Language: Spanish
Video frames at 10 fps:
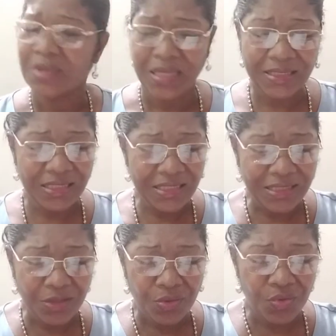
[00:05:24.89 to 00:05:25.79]
Aquí
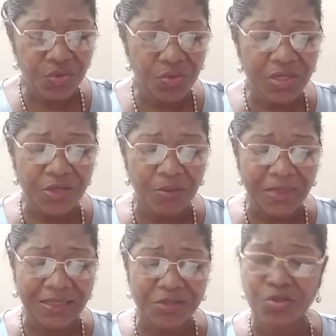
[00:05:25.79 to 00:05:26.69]
están los códigos que nos
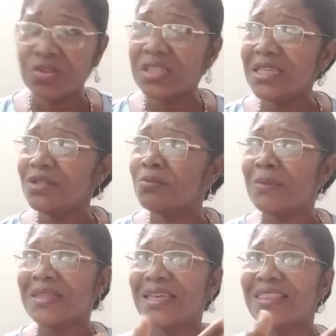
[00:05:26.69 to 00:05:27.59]
mandan. Son 10, me
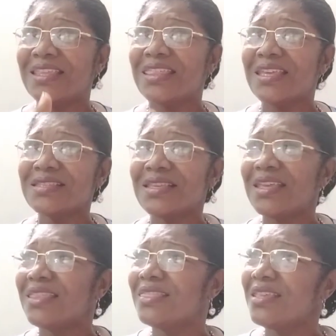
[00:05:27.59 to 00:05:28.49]
mandan de
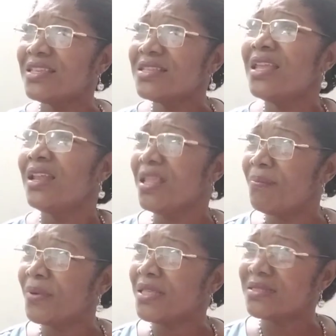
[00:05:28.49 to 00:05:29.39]
10 en 10 la
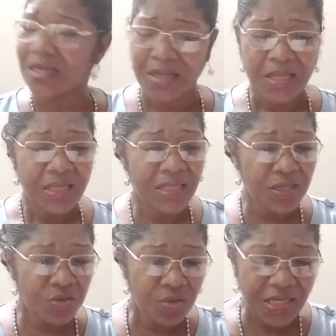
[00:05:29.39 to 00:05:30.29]
empresa.
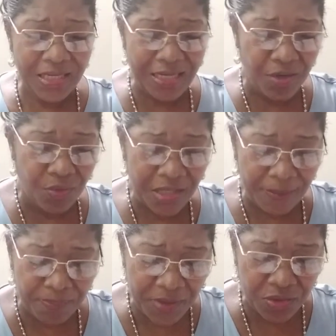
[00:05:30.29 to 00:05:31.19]
¿Y yo qué le hago? Les
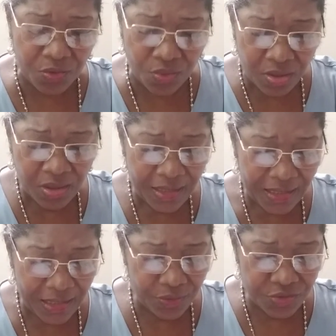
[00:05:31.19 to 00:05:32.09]
pido
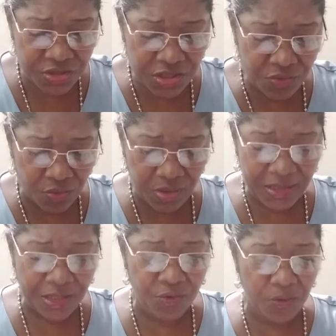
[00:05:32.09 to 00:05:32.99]
a los chicos
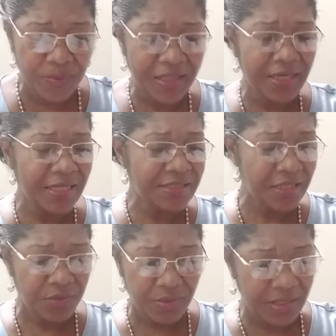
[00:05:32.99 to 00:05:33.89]
la copia de la
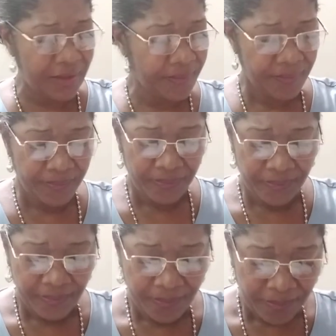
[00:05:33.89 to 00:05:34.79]
cédula
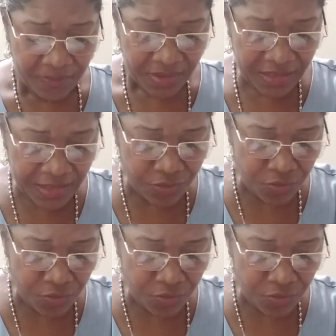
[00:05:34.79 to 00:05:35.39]
y el